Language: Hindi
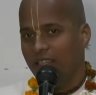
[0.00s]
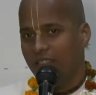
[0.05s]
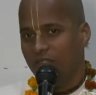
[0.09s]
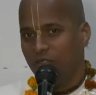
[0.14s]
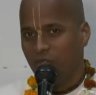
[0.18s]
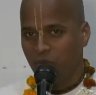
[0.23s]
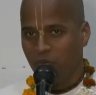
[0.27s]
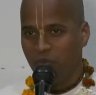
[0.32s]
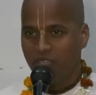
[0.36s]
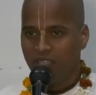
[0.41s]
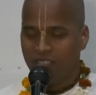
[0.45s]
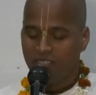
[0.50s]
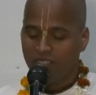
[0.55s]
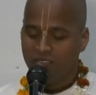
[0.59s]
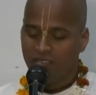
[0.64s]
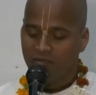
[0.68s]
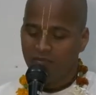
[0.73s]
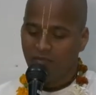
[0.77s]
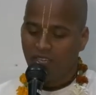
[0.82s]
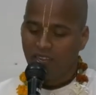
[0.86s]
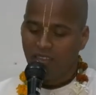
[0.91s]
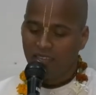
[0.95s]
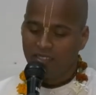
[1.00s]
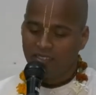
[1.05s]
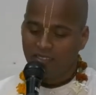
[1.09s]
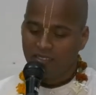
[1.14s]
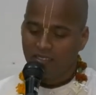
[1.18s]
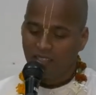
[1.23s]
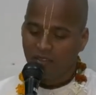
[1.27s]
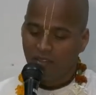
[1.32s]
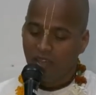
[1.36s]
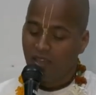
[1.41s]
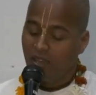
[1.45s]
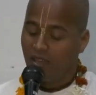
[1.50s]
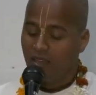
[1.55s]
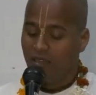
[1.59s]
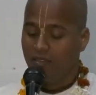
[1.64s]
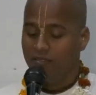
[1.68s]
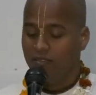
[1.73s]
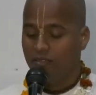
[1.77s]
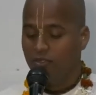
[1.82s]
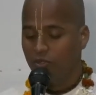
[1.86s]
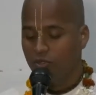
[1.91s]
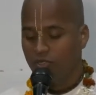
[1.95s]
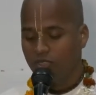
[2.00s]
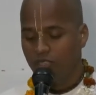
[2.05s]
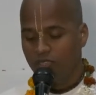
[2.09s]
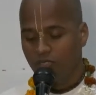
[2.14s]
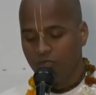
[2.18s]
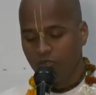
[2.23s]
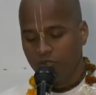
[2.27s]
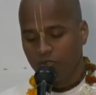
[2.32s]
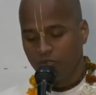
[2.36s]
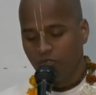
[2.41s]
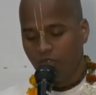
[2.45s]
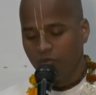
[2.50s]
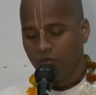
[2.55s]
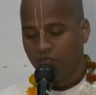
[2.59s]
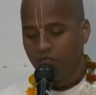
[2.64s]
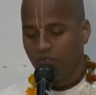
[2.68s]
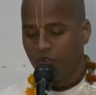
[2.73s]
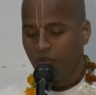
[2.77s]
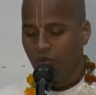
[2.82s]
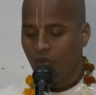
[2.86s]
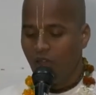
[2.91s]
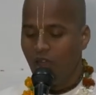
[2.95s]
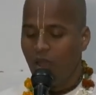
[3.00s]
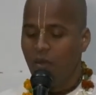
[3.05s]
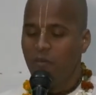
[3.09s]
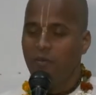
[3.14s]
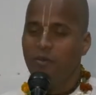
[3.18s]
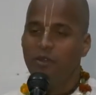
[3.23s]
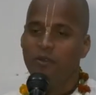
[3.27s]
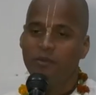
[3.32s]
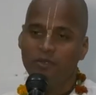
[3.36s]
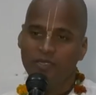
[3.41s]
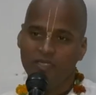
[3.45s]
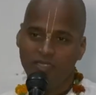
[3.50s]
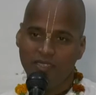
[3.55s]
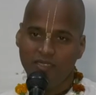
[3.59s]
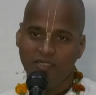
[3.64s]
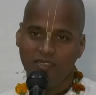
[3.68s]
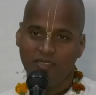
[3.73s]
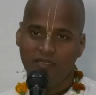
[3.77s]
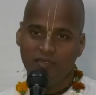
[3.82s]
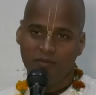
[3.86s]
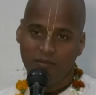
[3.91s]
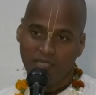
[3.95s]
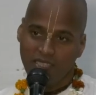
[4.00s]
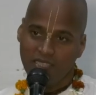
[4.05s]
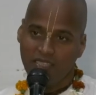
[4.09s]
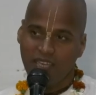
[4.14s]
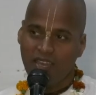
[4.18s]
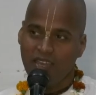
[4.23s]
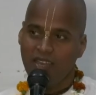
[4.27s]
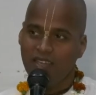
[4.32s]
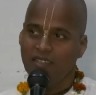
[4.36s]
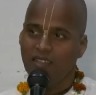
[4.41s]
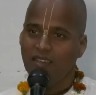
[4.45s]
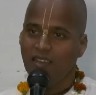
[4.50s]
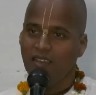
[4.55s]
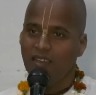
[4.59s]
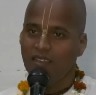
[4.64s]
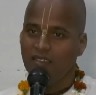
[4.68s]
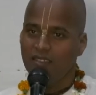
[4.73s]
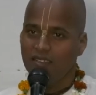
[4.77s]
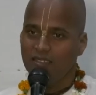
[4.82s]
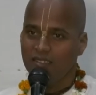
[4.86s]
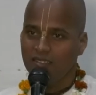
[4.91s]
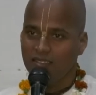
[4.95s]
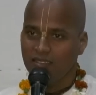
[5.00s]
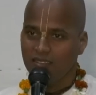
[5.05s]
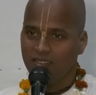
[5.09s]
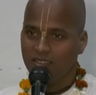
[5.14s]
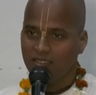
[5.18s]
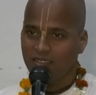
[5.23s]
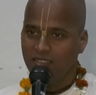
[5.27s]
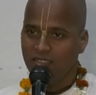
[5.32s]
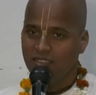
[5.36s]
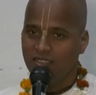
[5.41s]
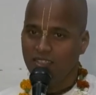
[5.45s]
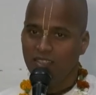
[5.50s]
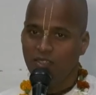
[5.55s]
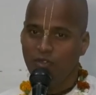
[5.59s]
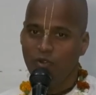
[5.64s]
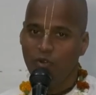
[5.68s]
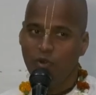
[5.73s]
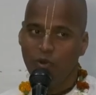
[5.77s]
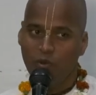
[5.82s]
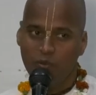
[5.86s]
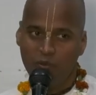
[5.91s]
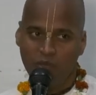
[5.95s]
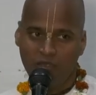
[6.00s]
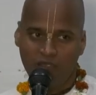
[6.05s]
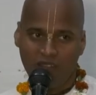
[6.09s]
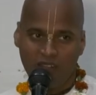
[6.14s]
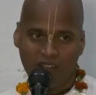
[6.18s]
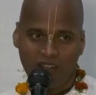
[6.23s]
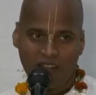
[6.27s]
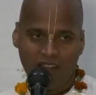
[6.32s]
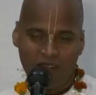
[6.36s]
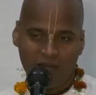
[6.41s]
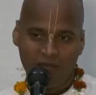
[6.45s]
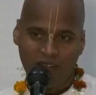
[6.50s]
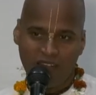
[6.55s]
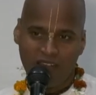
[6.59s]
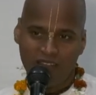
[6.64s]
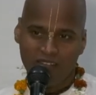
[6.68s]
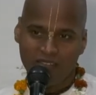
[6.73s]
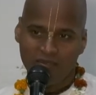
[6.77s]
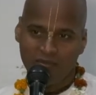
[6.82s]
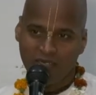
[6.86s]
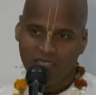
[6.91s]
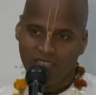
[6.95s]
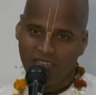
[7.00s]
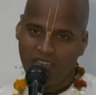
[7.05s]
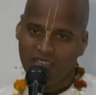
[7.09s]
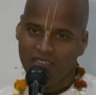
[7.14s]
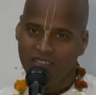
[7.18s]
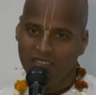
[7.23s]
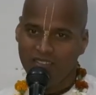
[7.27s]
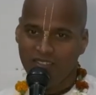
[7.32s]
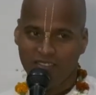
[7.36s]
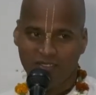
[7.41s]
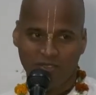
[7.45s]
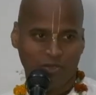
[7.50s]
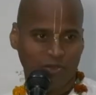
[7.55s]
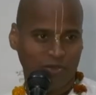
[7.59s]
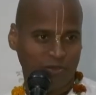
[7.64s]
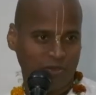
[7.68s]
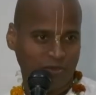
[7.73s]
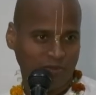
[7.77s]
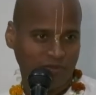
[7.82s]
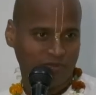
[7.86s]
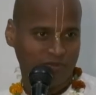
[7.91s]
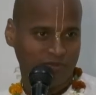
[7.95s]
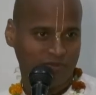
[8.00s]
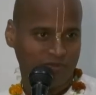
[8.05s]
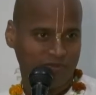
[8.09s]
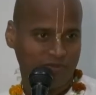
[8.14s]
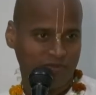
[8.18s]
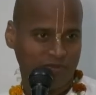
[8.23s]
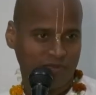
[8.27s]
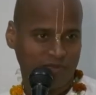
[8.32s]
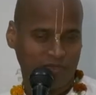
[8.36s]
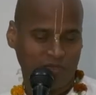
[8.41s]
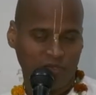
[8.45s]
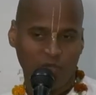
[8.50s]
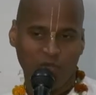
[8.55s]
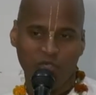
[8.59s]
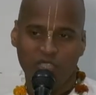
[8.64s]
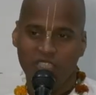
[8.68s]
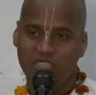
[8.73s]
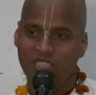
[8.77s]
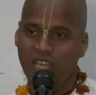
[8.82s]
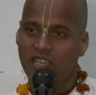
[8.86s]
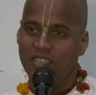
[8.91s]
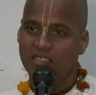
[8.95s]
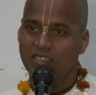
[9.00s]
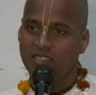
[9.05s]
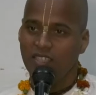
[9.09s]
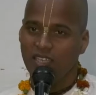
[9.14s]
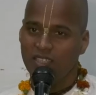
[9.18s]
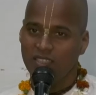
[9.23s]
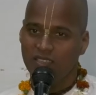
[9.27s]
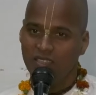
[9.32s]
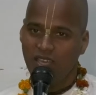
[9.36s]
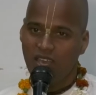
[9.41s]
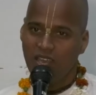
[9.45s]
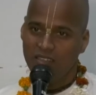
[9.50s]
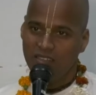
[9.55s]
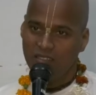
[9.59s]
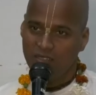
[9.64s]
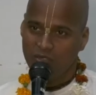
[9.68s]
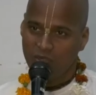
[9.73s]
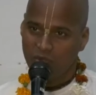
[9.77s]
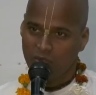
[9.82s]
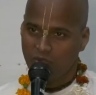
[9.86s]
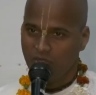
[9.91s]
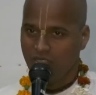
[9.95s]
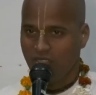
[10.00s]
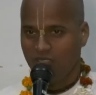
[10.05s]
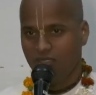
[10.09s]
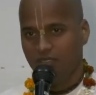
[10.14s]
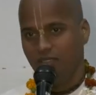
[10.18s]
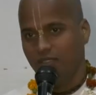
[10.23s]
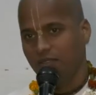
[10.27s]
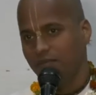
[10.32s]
तो परीक्षित महाराज ने सुखदेव गोस्वामी ने वहां पर भी बताया था कि गोप्य कामाद भयात कंसो द्वेषा चैद्या दयोनिस